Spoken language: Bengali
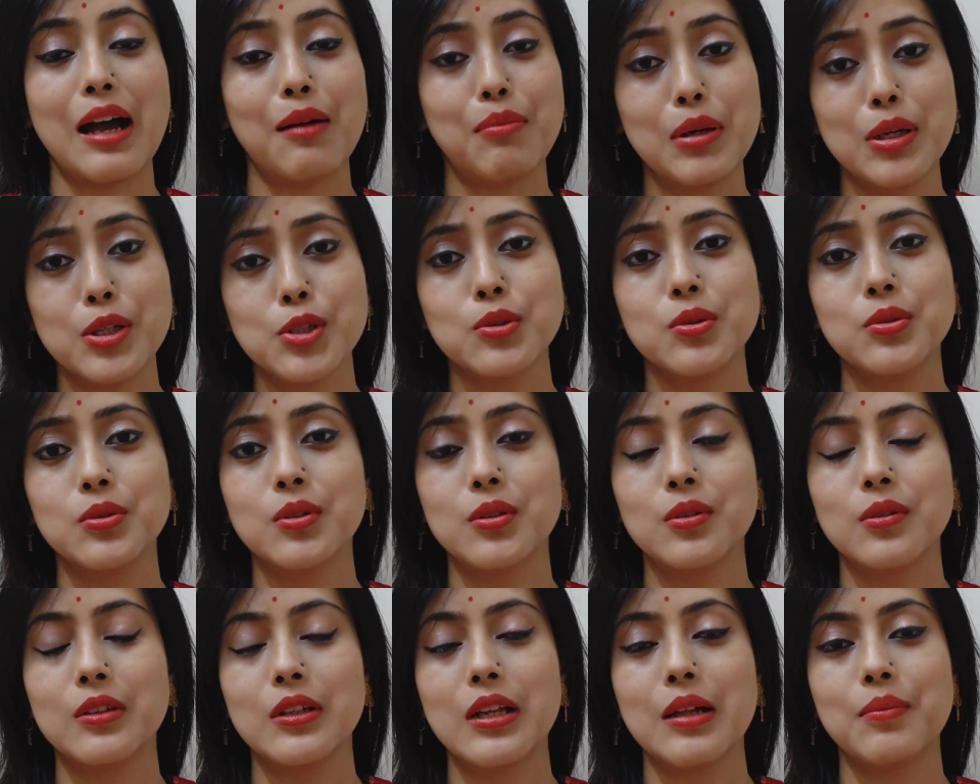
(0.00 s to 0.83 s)
আবার শুরু
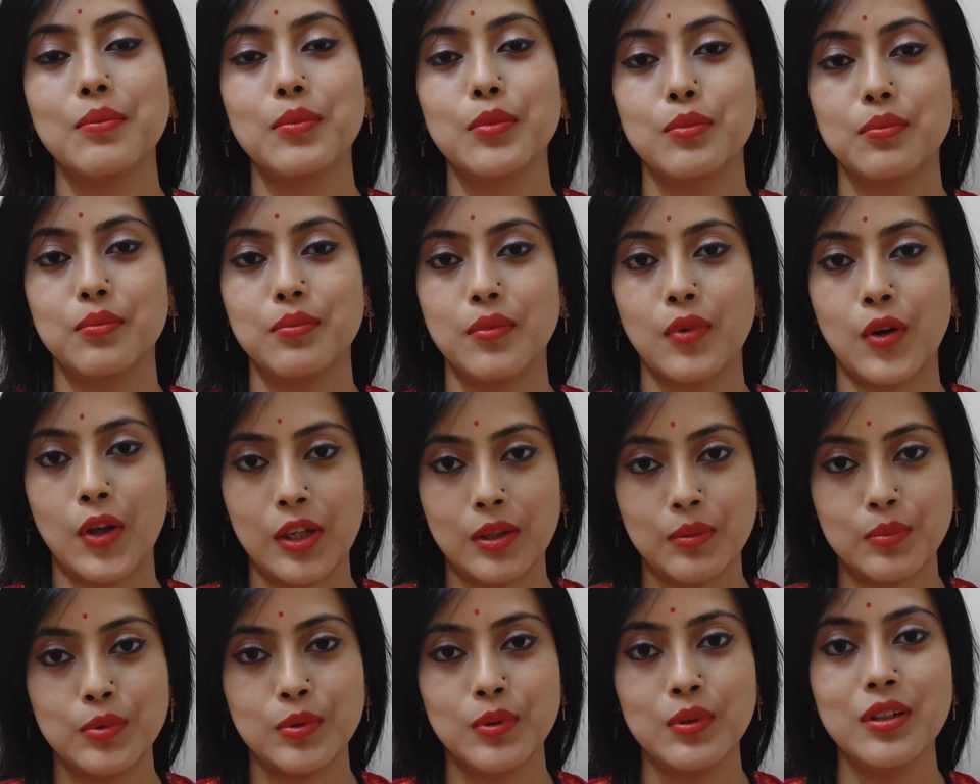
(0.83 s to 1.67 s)
করলাম
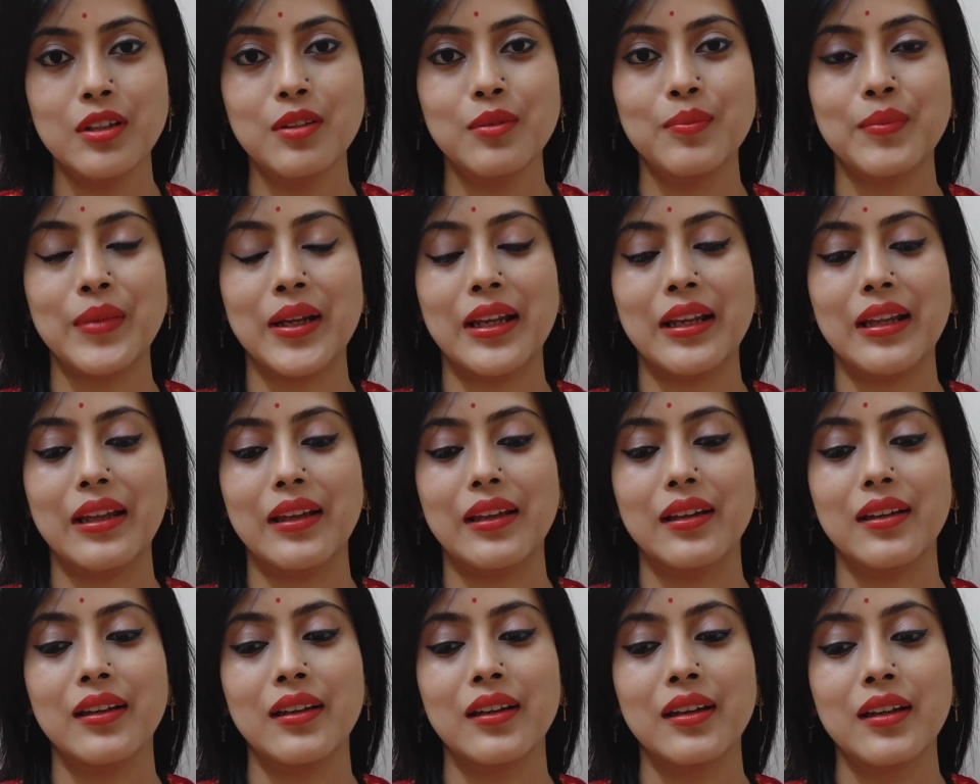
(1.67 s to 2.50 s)
বলা ভুল
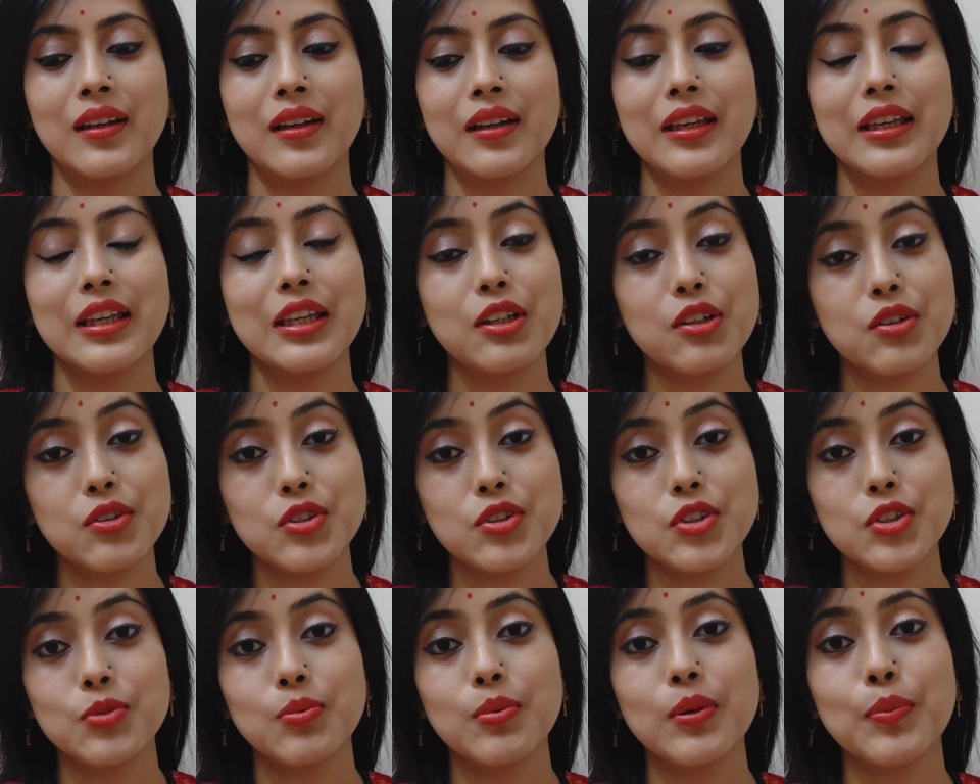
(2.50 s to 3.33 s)
মানে
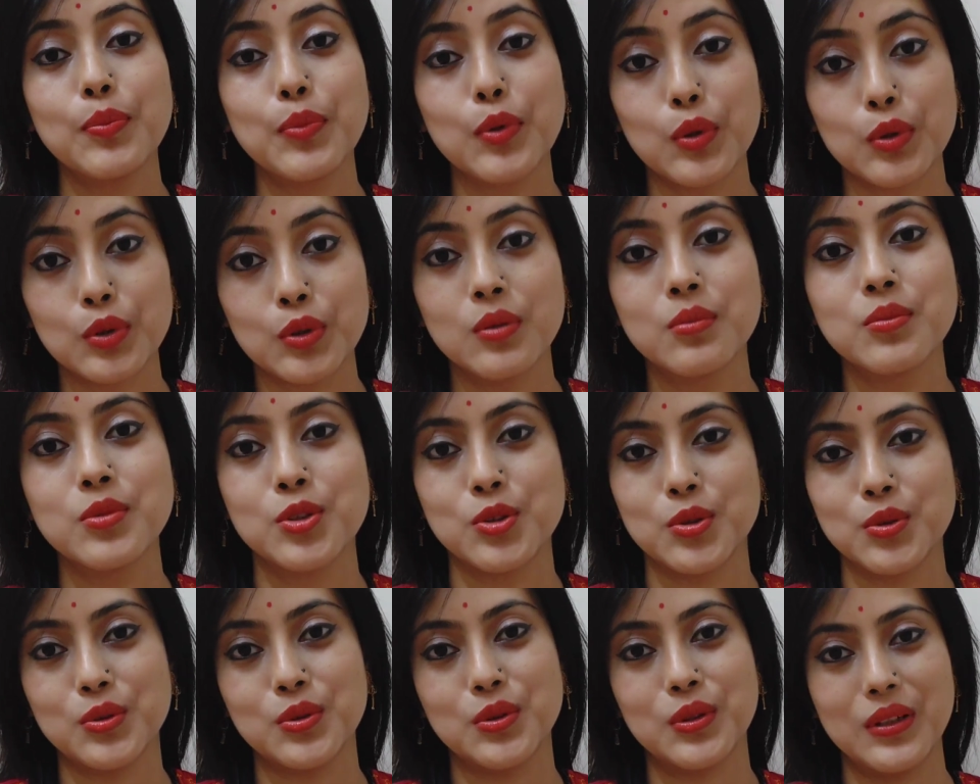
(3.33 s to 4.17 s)
ইউটিউবে প্রথম
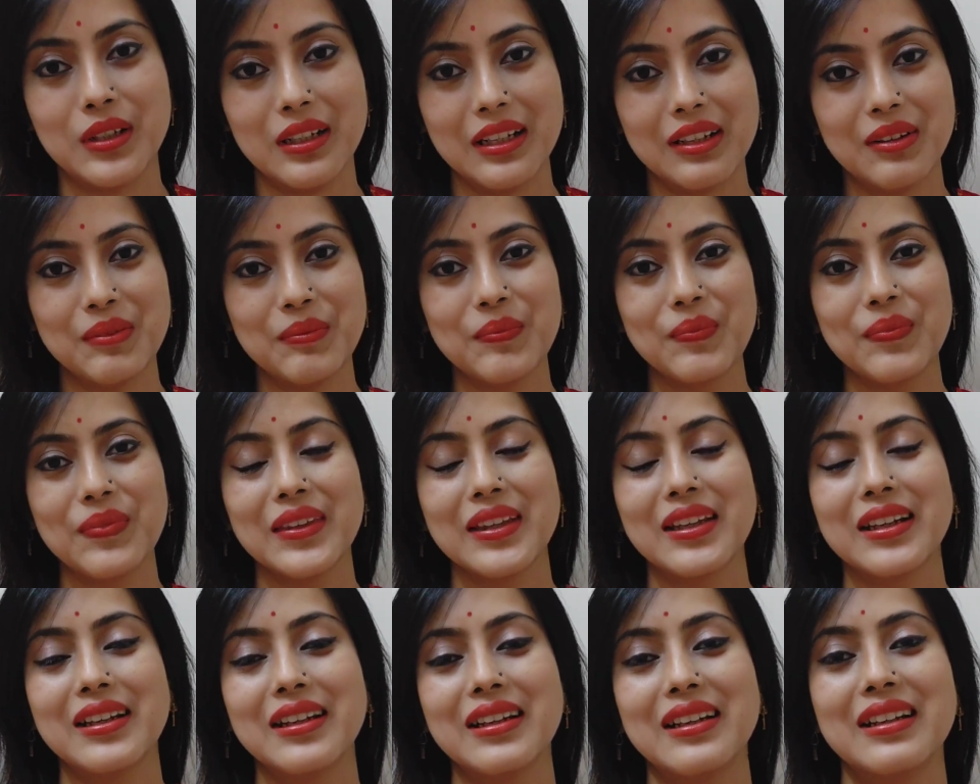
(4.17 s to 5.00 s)
শুরু করলাম
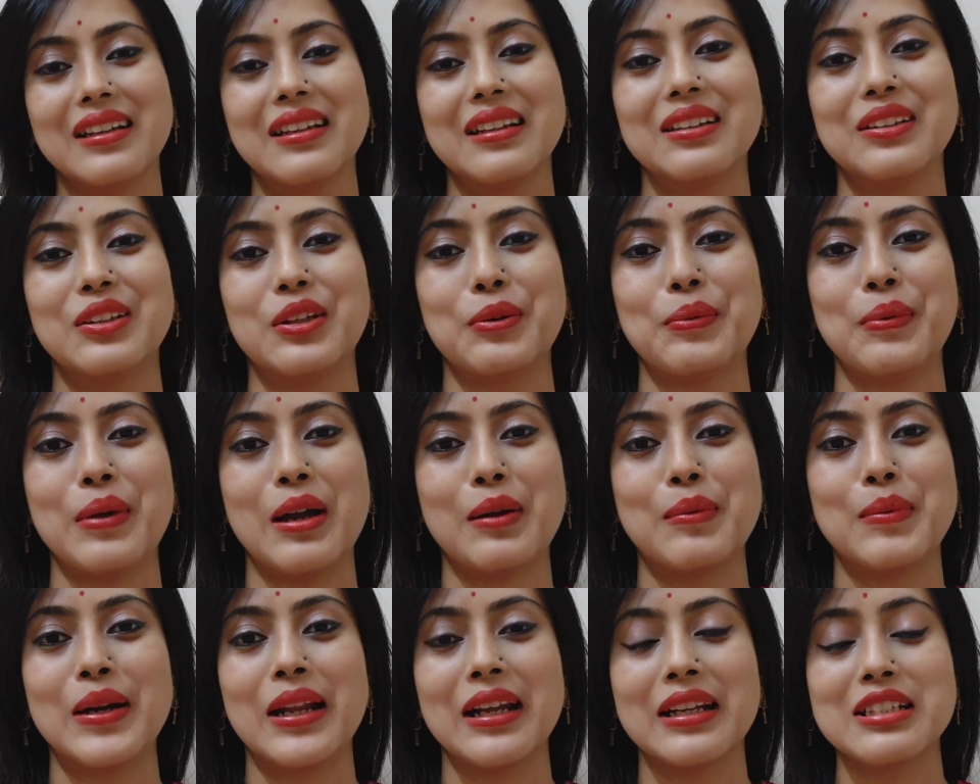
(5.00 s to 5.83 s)
তবে
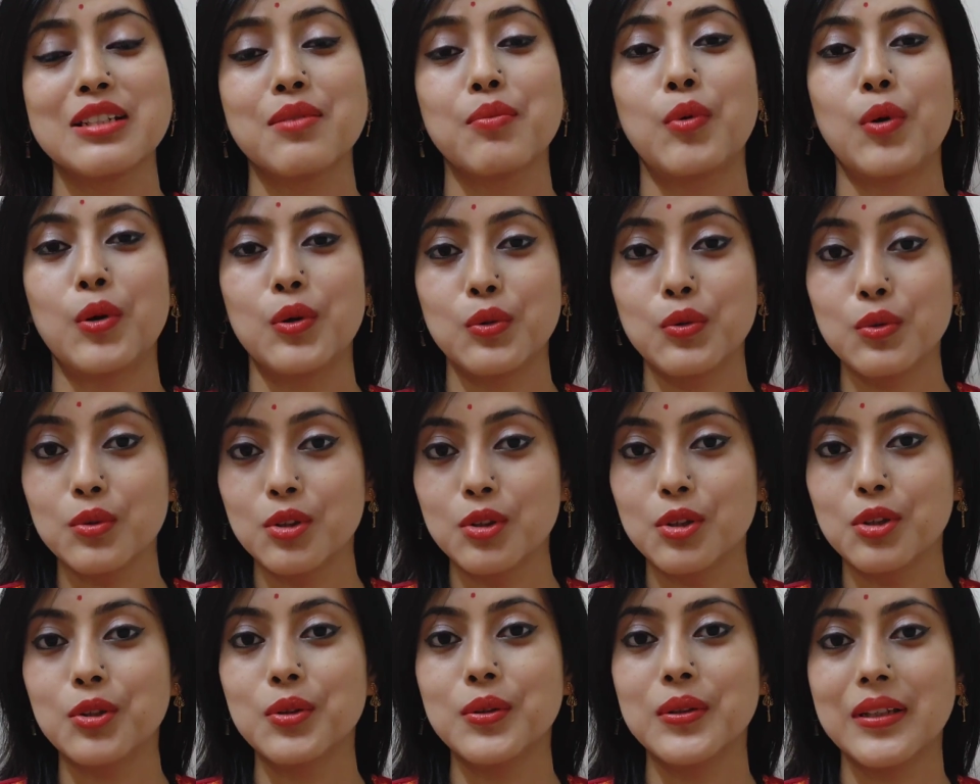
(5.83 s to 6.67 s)
আবার একটা বড়
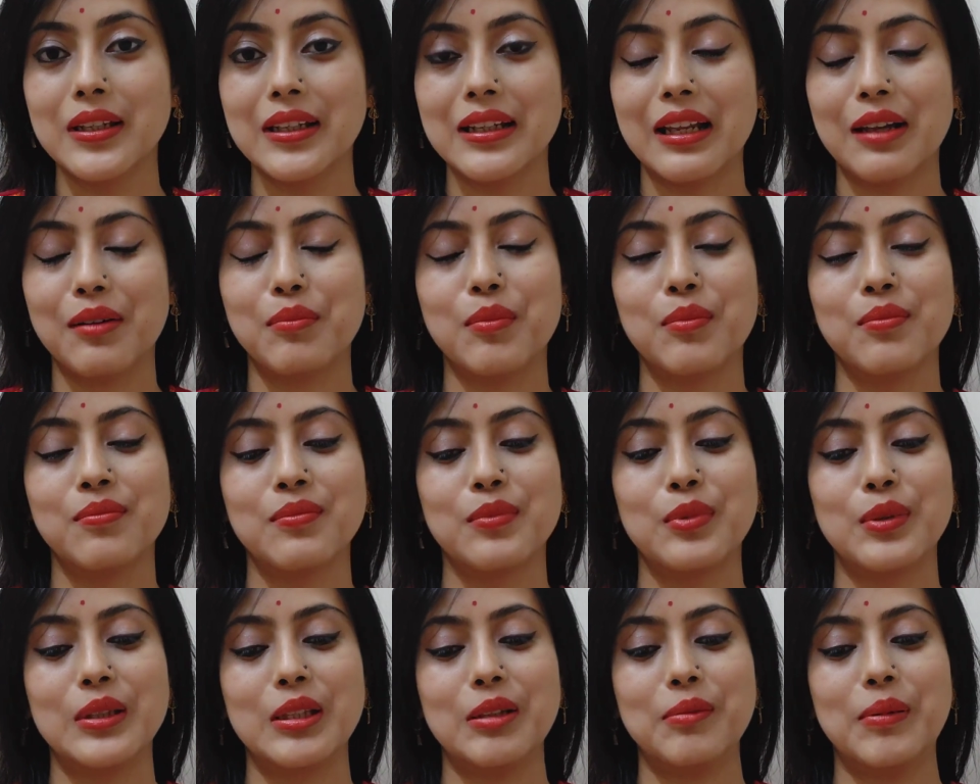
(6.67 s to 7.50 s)
উদ্যোগ নিলাম
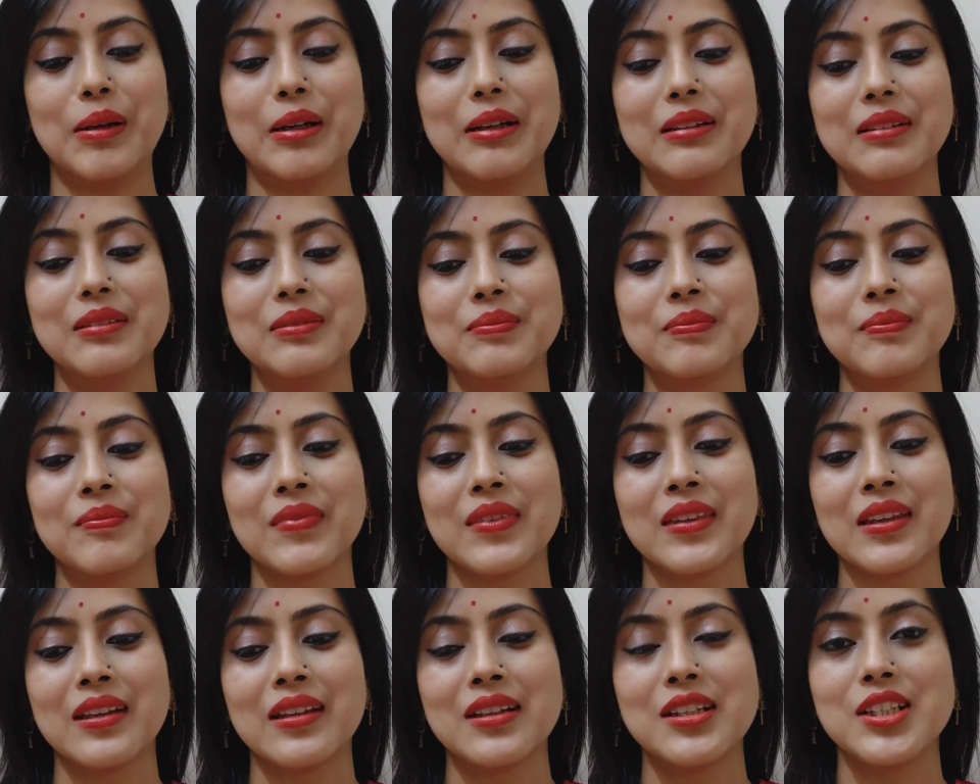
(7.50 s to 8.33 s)
বলতে পারেন
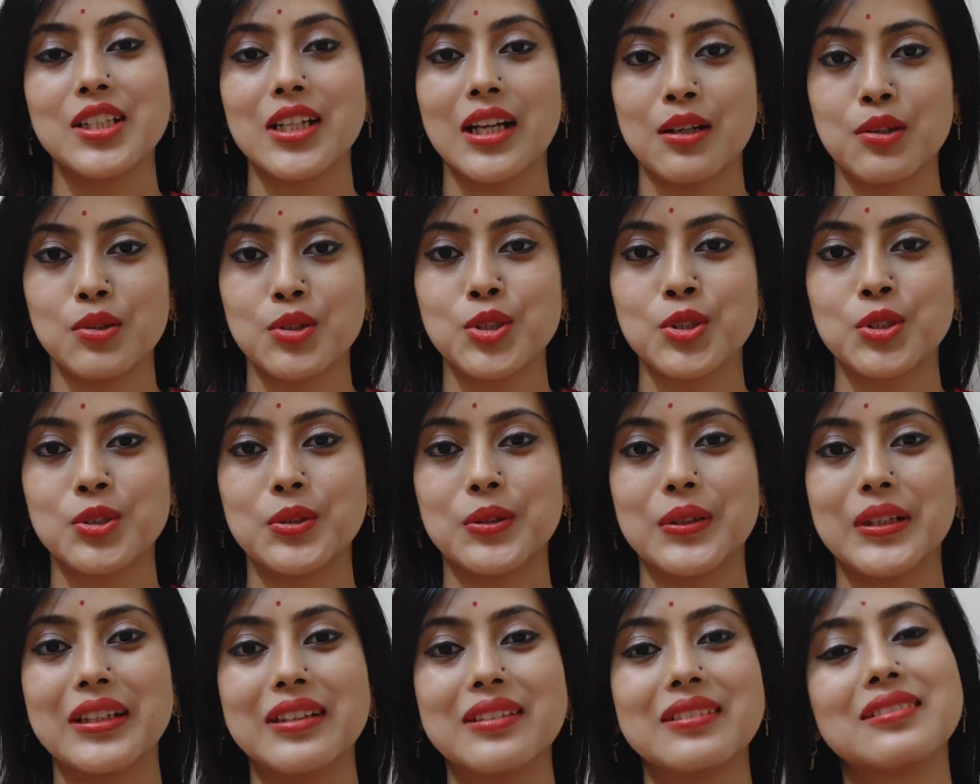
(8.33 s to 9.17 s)
সাহস
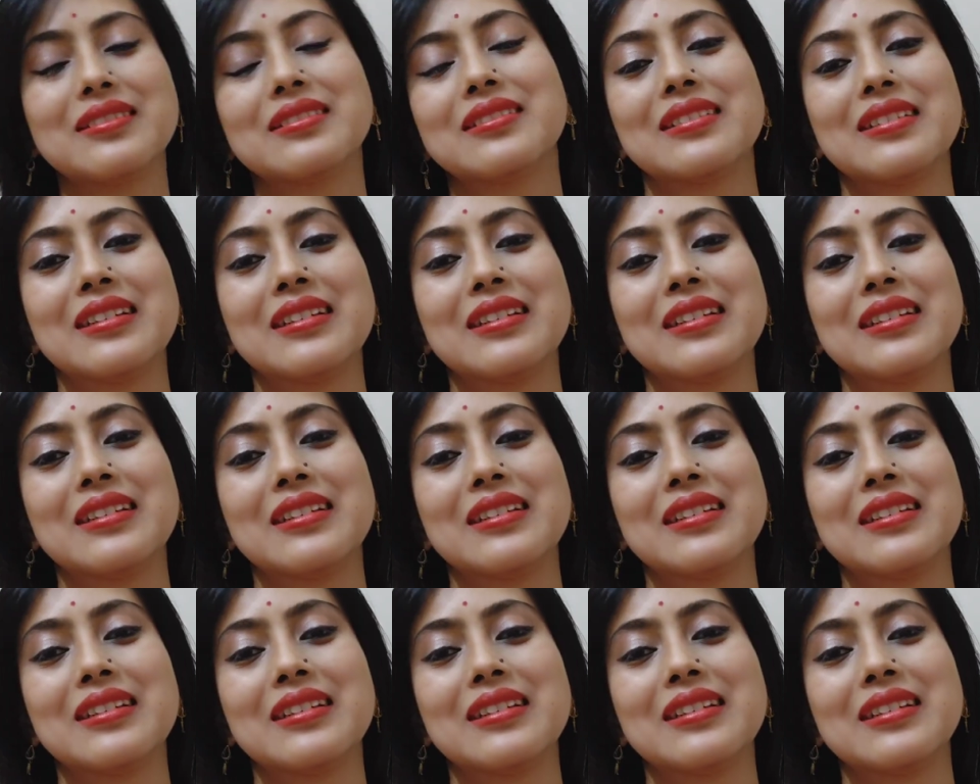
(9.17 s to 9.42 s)
করে